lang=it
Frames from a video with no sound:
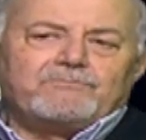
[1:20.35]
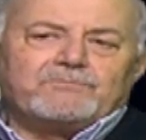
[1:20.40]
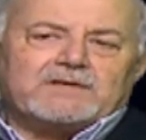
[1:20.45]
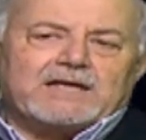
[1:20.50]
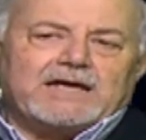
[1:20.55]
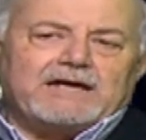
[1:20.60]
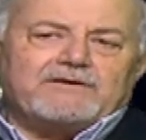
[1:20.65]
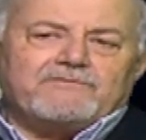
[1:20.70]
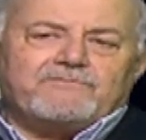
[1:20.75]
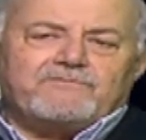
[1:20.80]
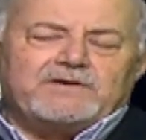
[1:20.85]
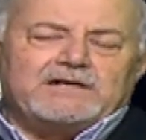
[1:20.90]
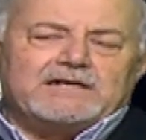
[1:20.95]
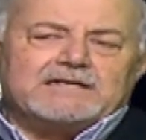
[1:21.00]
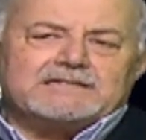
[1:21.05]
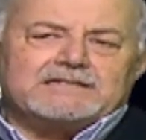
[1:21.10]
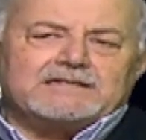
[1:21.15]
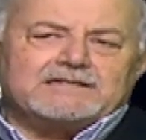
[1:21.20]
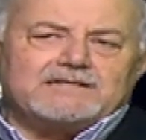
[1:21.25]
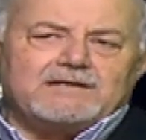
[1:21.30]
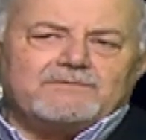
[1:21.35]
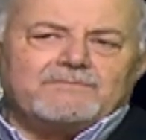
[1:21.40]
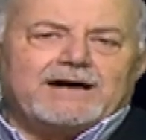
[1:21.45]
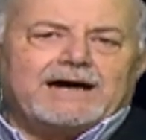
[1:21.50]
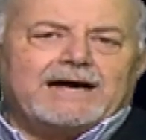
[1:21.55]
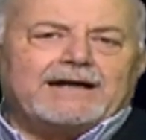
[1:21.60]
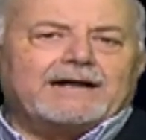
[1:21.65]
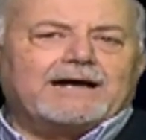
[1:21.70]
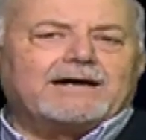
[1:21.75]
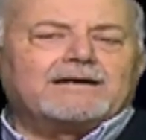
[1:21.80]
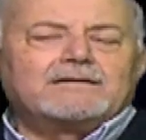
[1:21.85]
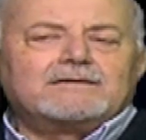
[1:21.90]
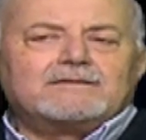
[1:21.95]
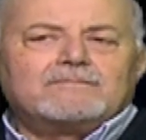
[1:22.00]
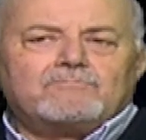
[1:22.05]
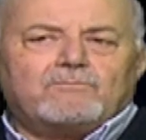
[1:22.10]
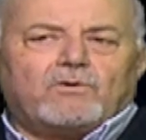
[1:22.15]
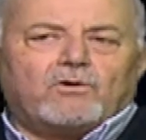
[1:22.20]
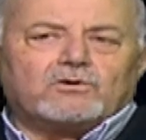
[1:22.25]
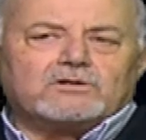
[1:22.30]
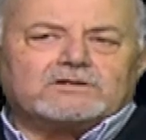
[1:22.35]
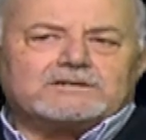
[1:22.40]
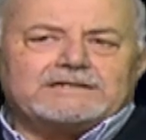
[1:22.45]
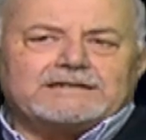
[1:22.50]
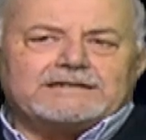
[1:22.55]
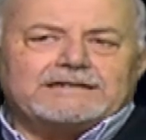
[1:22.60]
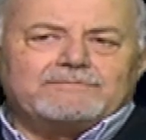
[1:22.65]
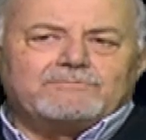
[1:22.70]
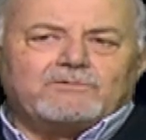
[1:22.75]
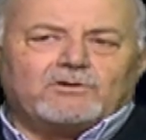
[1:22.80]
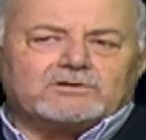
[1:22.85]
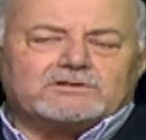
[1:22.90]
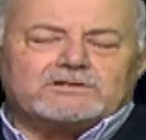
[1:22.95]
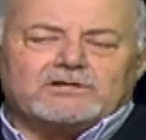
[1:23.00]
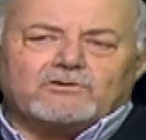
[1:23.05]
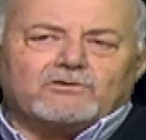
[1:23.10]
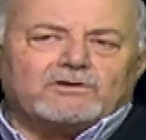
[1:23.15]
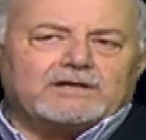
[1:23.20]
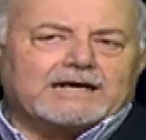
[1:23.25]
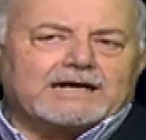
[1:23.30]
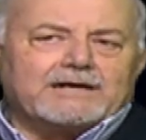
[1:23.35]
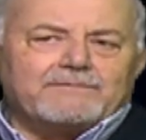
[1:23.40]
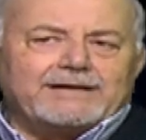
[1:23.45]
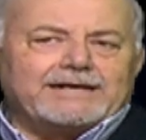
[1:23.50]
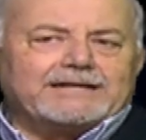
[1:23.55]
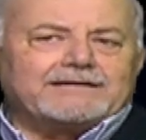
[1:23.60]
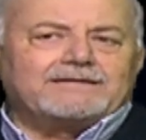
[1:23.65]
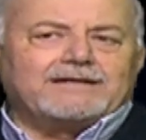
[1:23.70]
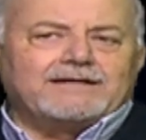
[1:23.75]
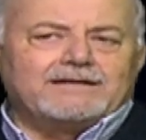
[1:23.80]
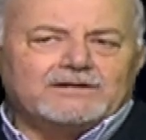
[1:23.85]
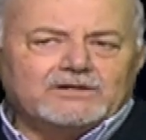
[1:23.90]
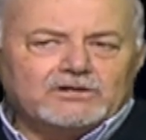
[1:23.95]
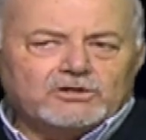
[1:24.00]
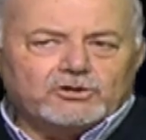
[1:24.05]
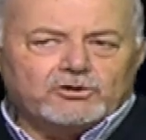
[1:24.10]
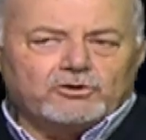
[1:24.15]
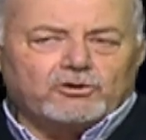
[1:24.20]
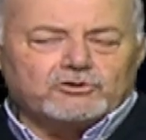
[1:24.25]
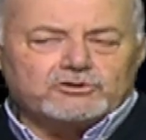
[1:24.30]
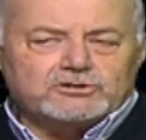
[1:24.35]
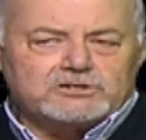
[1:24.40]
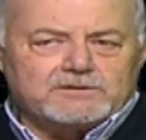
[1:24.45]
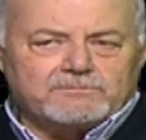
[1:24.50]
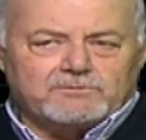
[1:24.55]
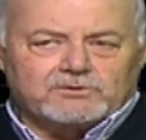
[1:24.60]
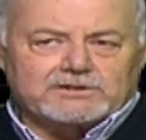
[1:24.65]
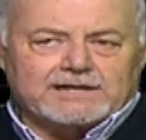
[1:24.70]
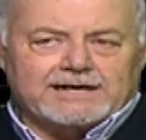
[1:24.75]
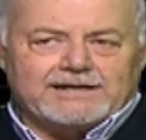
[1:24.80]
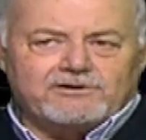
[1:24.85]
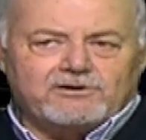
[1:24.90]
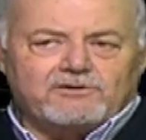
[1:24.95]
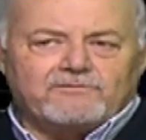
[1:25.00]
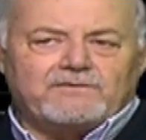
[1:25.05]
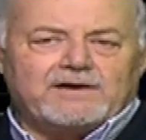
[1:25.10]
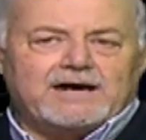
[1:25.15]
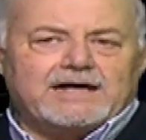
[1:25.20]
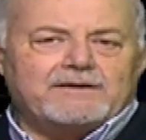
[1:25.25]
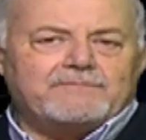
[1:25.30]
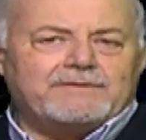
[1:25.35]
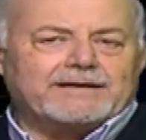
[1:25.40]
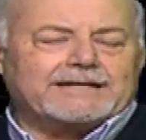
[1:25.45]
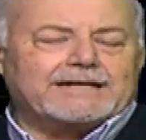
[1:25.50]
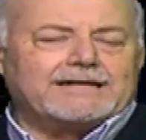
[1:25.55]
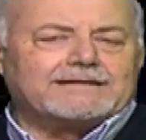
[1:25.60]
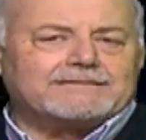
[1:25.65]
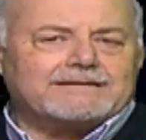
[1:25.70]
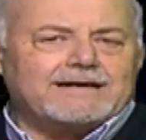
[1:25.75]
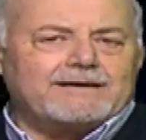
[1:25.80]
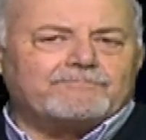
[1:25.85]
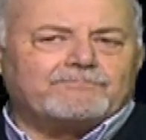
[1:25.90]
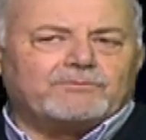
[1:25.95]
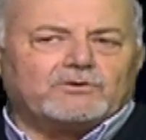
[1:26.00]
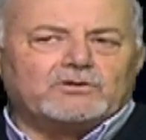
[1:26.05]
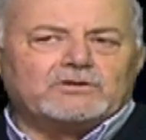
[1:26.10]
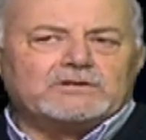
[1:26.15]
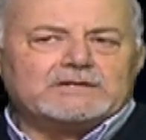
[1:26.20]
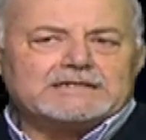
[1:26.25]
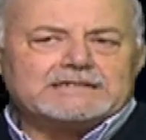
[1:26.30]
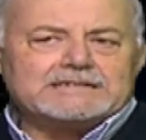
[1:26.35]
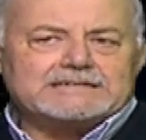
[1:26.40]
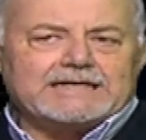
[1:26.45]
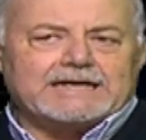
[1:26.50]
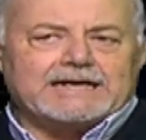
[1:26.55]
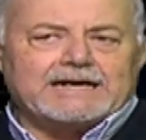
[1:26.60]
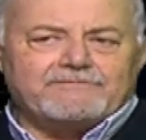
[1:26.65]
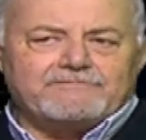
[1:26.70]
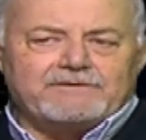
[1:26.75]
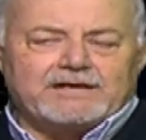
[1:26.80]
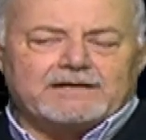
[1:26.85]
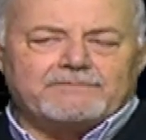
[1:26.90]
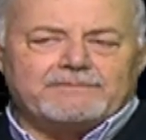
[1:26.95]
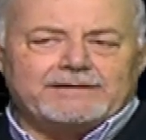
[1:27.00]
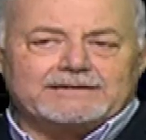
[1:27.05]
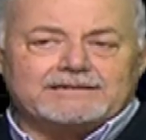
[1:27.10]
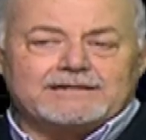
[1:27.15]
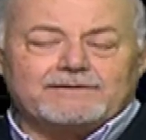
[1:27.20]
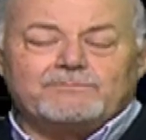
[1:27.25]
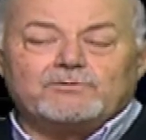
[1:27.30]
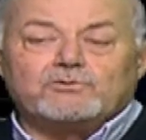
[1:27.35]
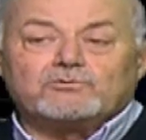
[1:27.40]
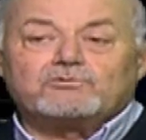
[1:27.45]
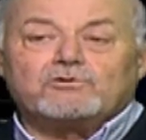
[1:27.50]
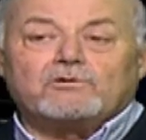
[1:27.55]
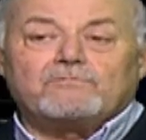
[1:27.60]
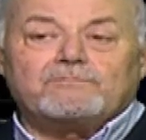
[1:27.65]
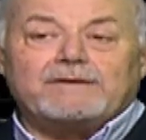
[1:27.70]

che fine settimana molte, molti collegamenti non si potranno fare perché il tempo sarà veramente brutto.